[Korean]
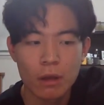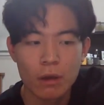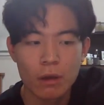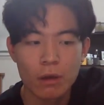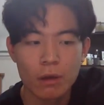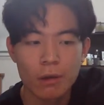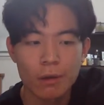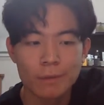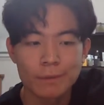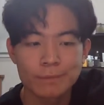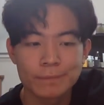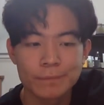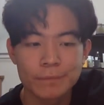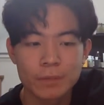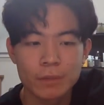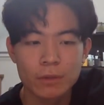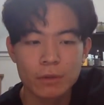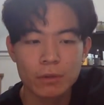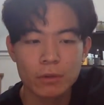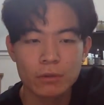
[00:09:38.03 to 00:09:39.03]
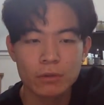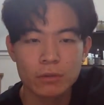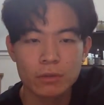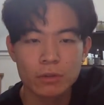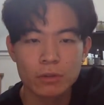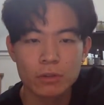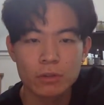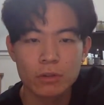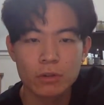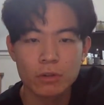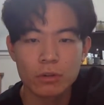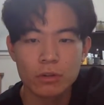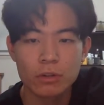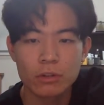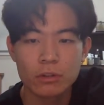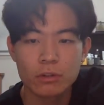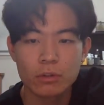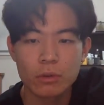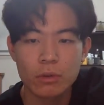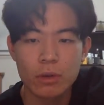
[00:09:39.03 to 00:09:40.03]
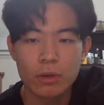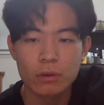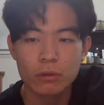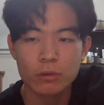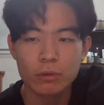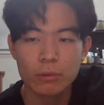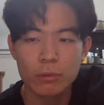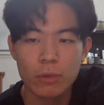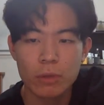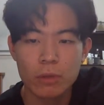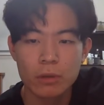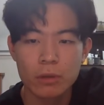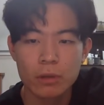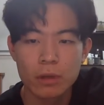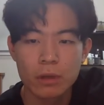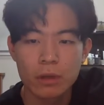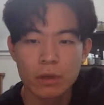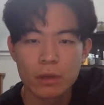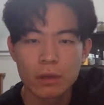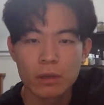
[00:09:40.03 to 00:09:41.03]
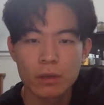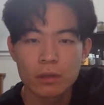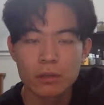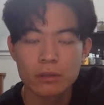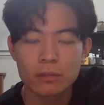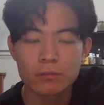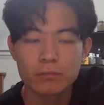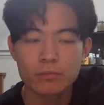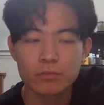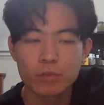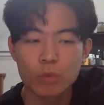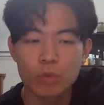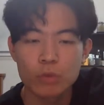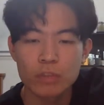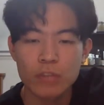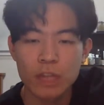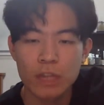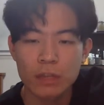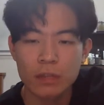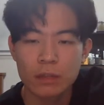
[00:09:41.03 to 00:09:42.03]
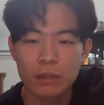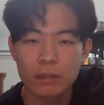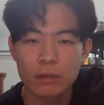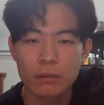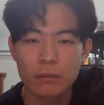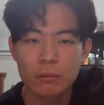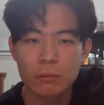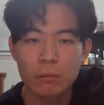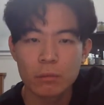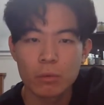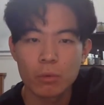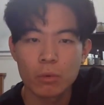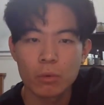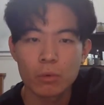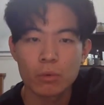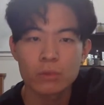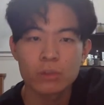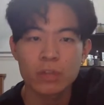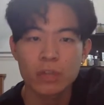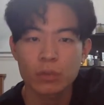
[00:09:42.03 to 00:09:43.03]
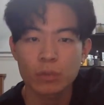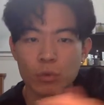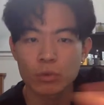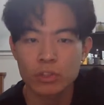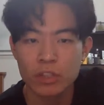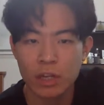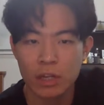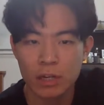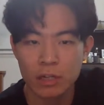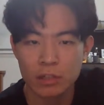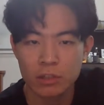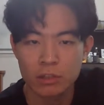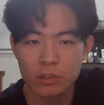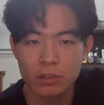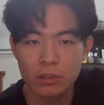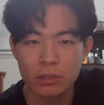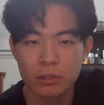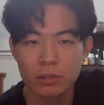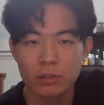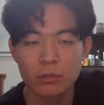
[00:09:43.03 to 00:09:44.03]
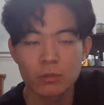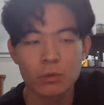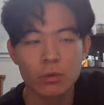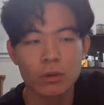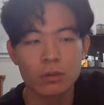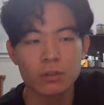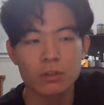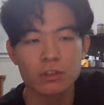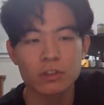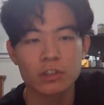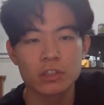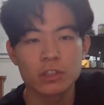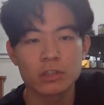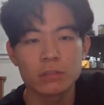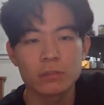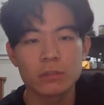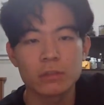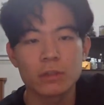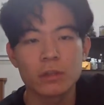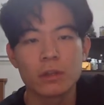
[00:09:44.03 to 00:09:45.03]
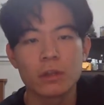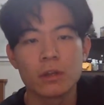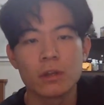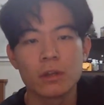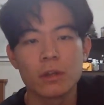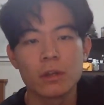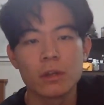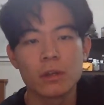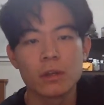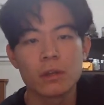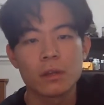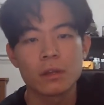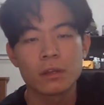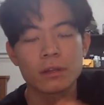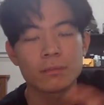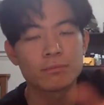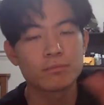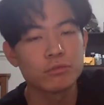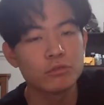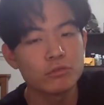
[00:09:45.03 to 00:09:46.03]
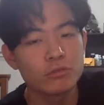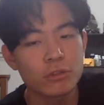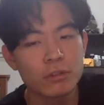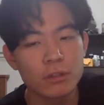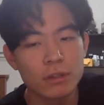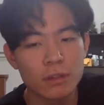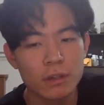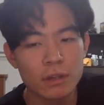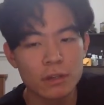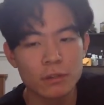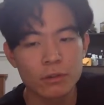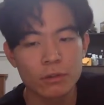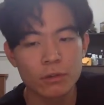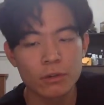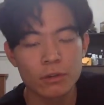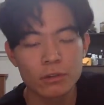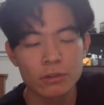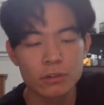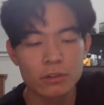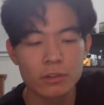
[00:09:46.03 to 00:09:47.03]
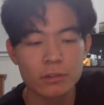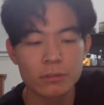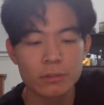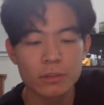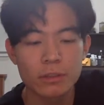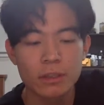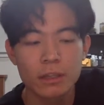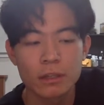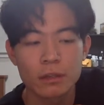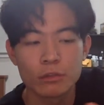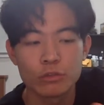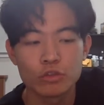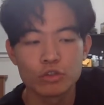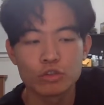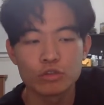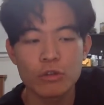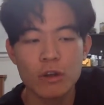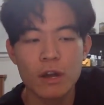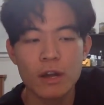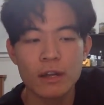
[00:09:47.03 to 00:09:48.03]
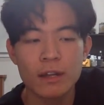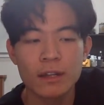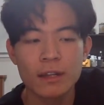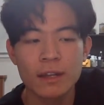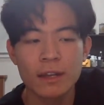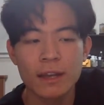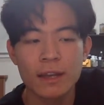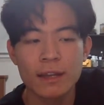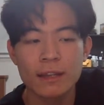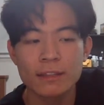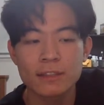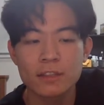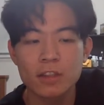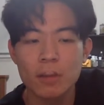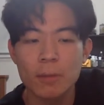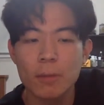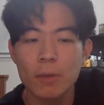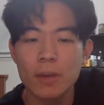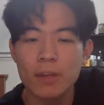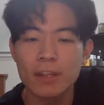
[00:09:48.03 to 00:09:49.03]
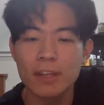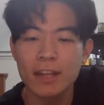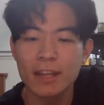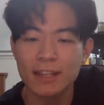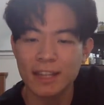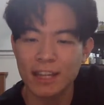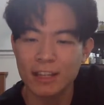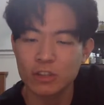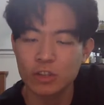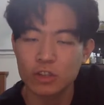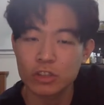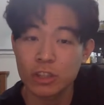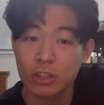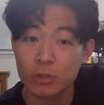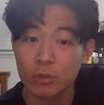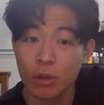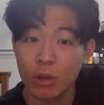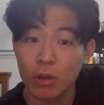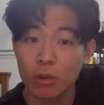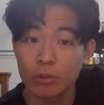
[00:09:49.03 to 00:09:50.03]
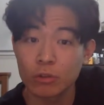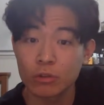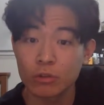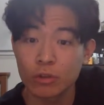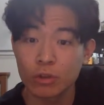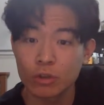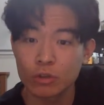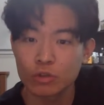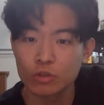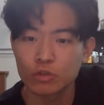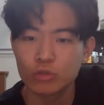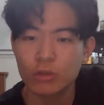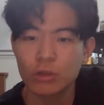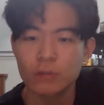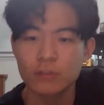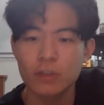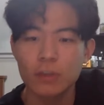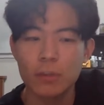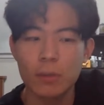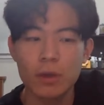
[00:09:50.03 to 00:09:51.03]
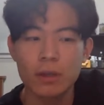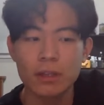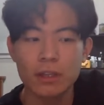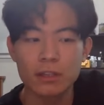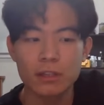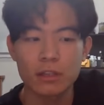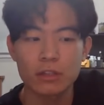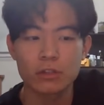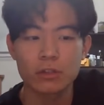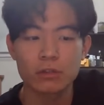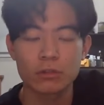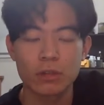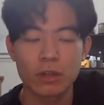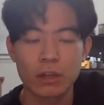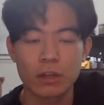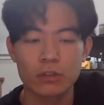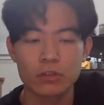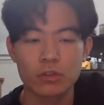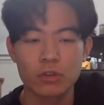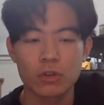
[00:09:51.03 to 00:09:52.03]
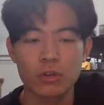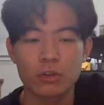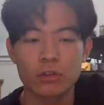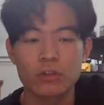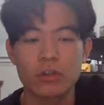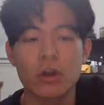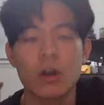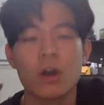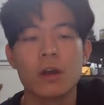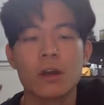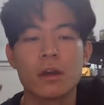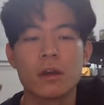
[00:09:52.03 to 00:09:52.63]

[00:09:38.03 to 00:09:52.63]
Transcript: 어, 그런 것처럼 그런 걸 응용하게 되면 이제 부동산, 뭐 자동차라든지 등록할 때 지금은 그러니까 분산화라는 거예요. 지금은 중앙의 서버에다가 다 저장이 되거든요. 중앙 서버에 다 저장이 되겠죠. 그래서